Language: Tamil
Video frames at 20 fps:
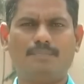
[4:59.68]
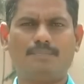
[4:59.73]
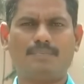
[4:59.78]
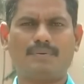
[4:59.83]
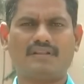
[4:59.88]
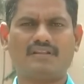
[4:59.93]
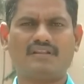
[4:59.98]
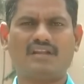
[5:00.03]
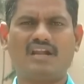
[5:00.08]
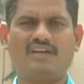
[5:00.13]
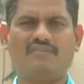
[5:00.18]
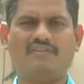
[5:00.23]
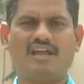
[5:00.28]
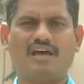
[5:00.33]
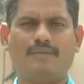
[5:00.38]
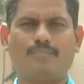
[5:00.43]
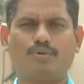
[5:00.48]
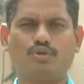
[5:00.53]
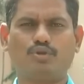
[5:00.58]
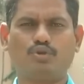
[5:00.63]
பிறந்தநாள் விழா
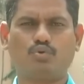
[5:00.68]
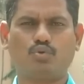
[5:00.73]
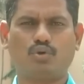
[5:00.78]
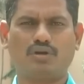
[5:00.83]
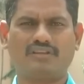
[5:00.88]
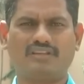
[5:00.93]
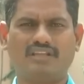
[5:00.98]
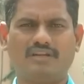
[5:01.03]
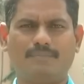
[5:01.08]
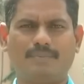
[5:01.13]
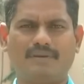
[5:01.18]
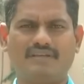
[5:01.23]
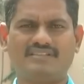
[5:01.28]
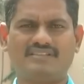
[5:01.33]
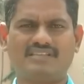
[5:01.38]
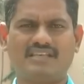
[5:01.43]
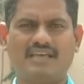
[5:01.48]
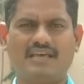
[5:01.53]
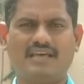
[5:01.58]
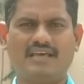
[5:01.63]
பொதுக்கூட்டத்தில்
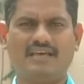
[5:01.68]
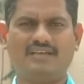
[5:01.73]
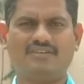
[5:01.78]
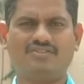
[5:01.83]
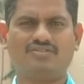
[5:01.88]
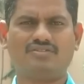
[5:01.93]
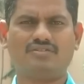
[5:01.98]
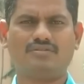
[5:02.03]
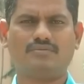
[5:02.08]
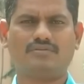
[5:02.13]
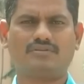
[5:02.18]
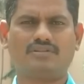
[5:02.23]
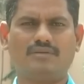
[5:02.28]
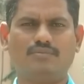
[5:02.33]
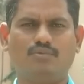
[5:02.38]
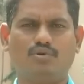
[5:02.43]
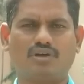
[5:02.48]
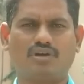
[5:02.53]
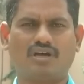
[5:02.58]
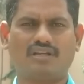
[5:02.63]
பேசிய
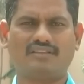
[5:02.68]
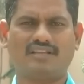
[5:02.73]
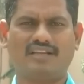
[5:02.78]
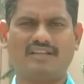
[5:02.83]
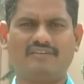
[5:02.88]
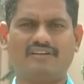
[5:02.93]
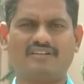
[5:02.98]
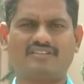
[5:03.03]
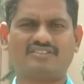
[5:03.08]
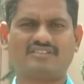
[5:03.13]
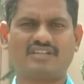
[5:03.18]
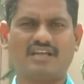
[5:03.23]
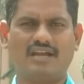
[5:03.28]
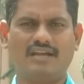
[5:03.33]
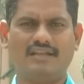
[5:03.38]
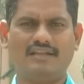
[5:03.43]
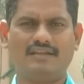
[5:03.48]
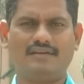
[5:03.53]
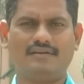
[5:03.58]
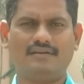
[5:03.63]
திமுக தலைவர்
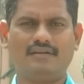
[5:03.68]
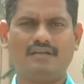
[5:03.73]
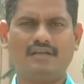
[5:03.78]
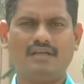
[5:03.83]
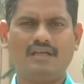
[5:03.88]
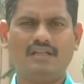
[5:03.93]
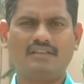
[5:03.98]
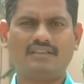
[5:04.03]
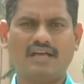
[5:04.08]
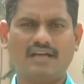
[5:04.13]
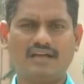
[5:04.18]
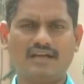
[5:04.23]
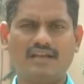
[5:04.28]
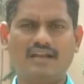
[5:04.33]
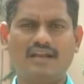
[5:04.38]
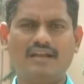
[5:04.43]
ஸ்டாலின் தங்கள்